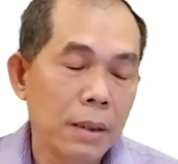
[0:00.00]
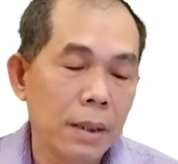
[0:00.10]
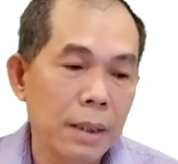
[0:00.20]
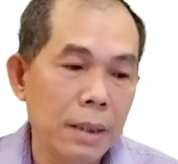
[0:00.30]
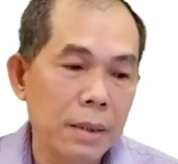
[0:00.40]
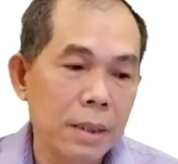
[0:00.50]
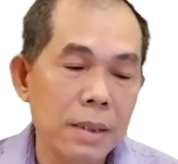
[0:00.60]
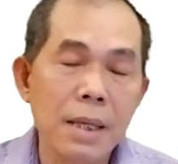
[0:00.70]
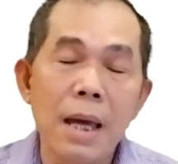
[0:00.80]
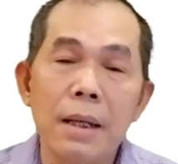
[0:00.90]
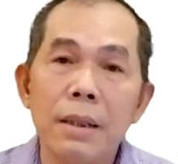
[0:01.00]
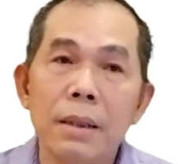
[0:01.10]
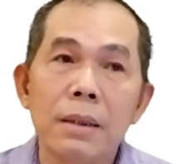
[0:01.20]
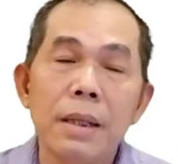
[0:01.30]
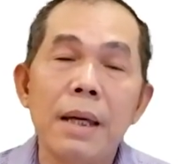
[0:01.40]
thời kỳ xây ra
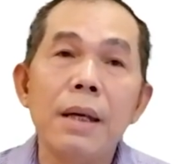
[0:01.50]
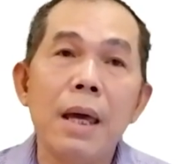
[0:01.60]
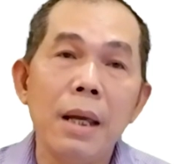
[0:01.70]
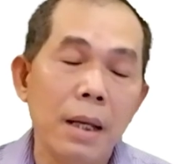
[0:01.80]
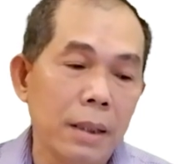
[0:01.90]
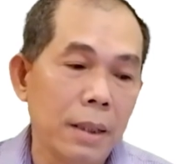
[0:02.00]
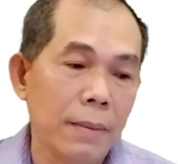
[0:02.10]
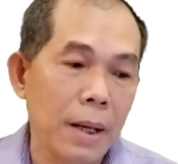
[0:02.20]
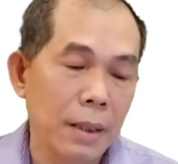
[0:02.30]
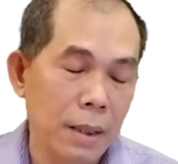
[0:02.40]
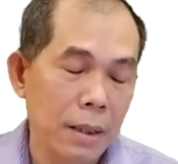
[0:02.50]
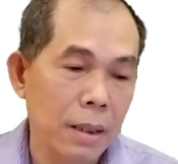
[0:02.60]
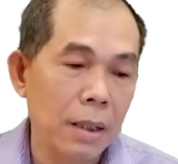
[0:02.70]
đại đế lần các bạn nha